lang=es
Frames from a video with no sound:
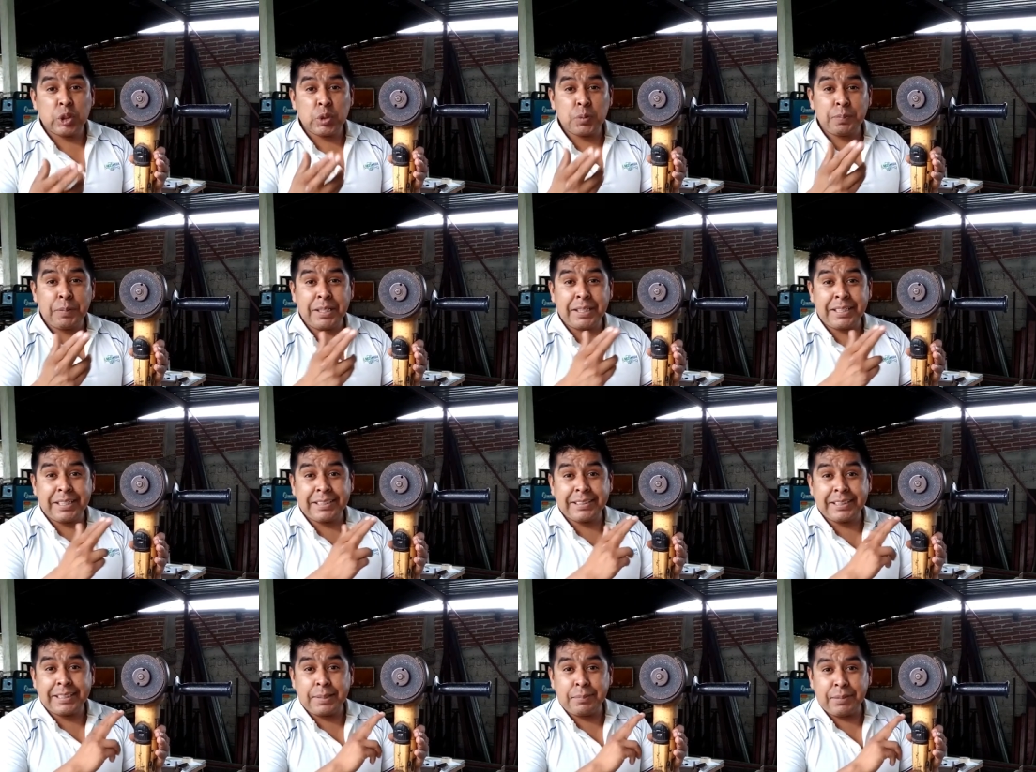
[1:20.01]
dos
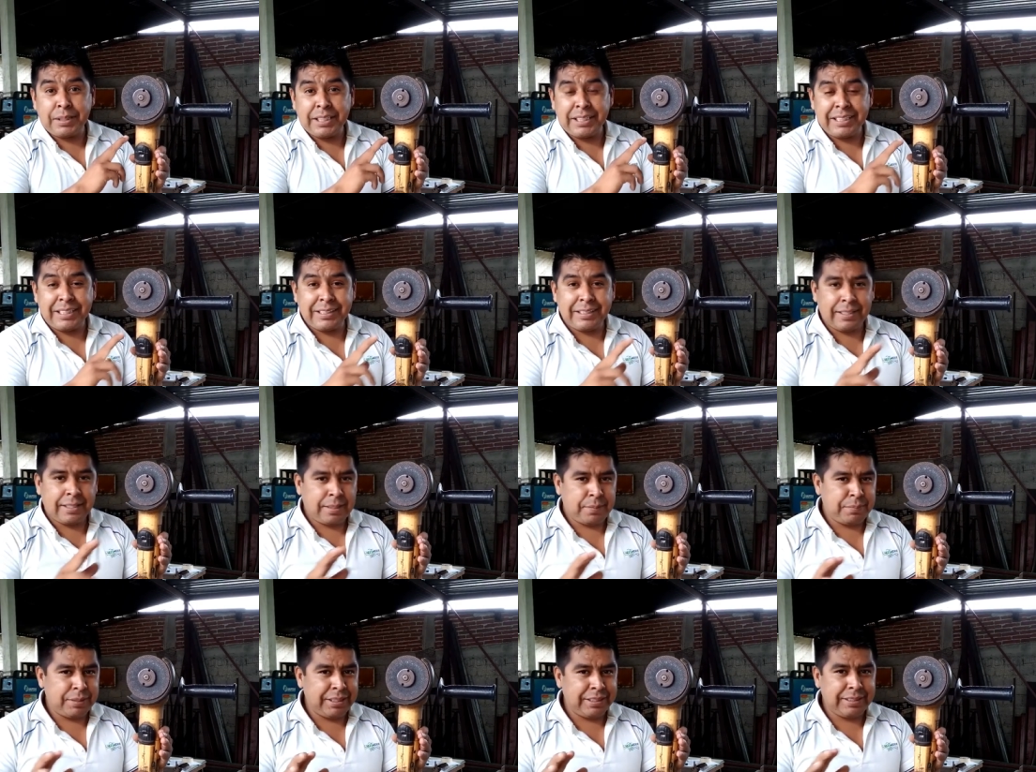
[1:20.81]
marcas que manejan
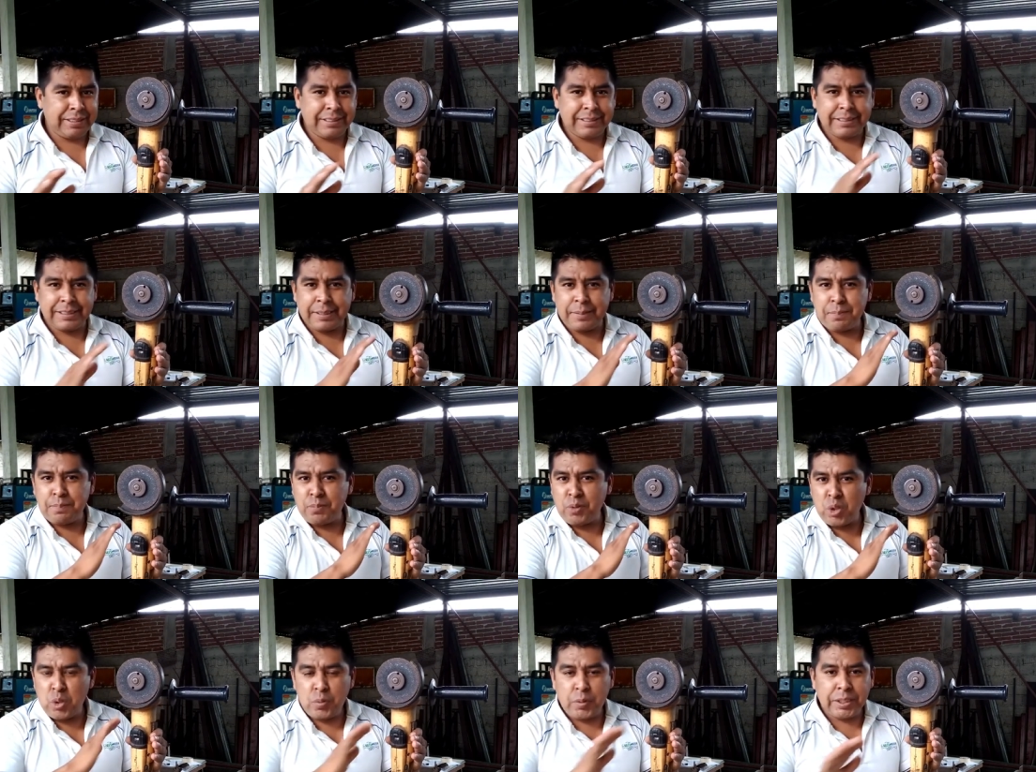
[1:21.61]
herramientas de
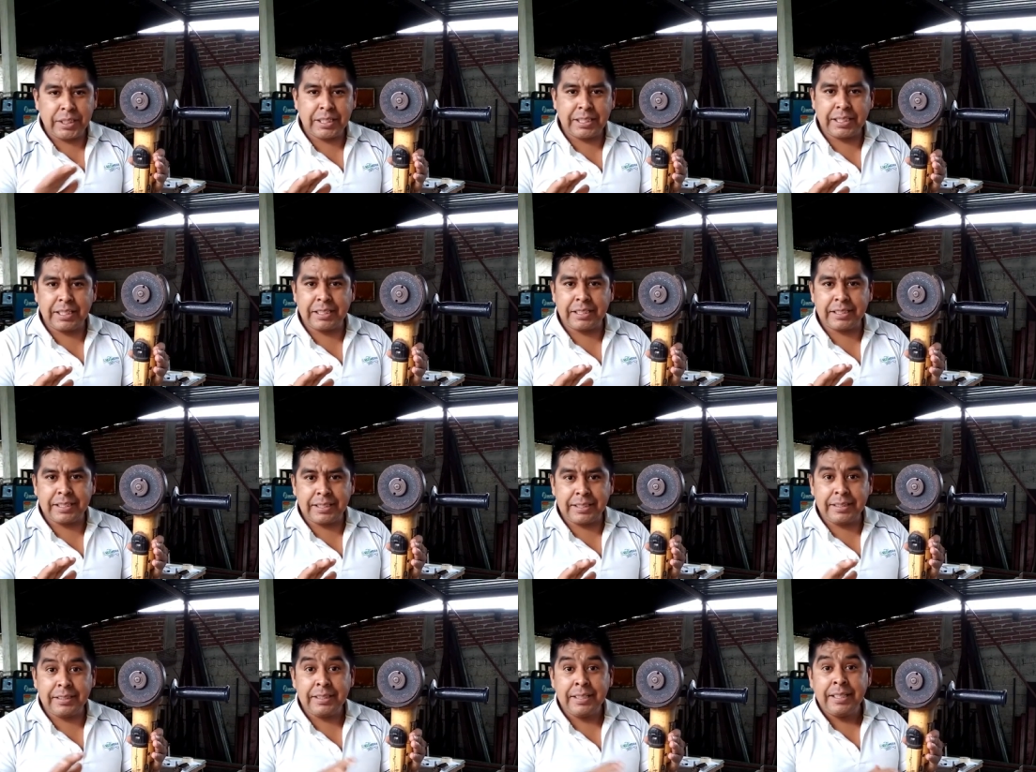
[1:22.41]
muy buena
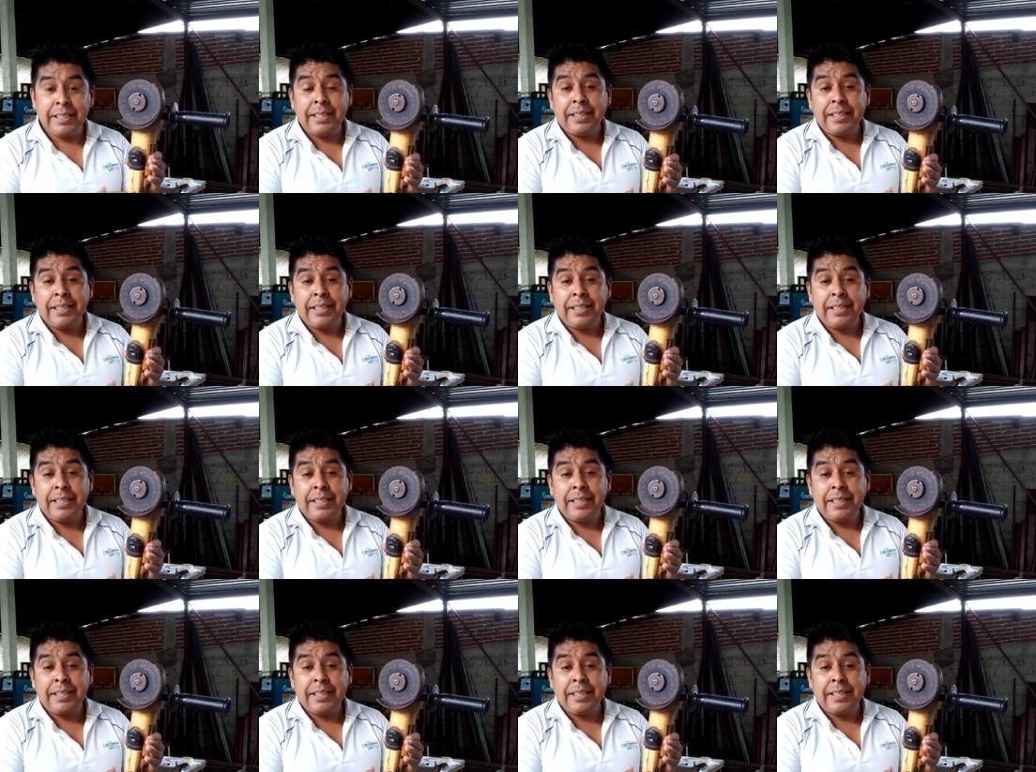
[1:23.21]
calidad